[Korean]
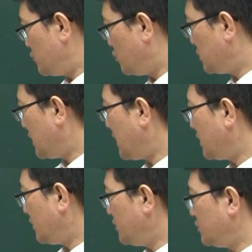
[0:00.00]

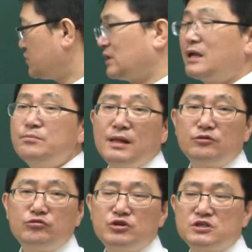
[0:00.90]
좋다라는 거 이거죠. 다른
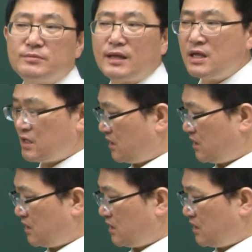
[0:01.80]
말들도 있지만